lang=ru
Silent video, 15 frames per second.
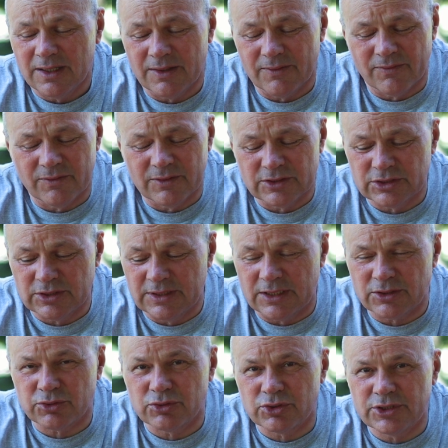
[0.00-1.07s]
в
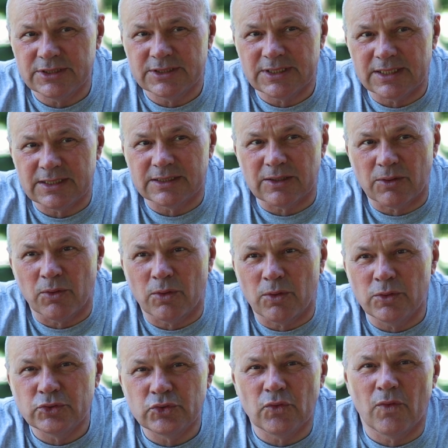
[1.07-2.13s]
нашу жизнь, знаете, такое
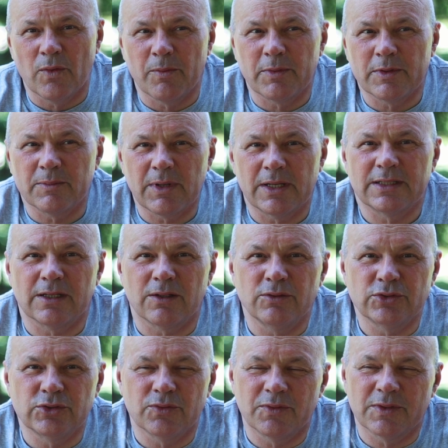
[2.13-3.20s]
ключевое, мы понимаем, это
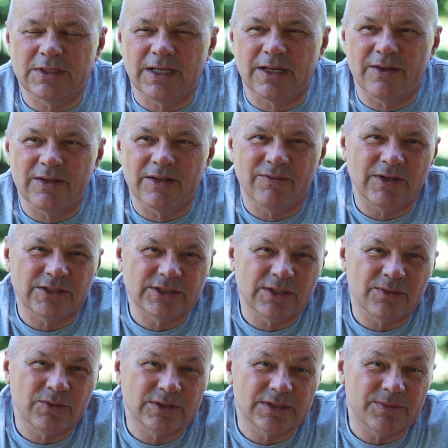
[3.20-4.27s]
ключевое откровение. Важно
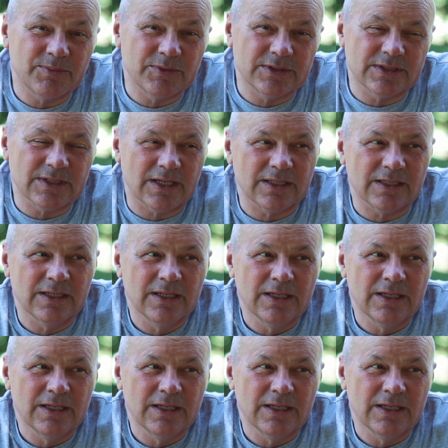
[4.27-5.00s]
его записать.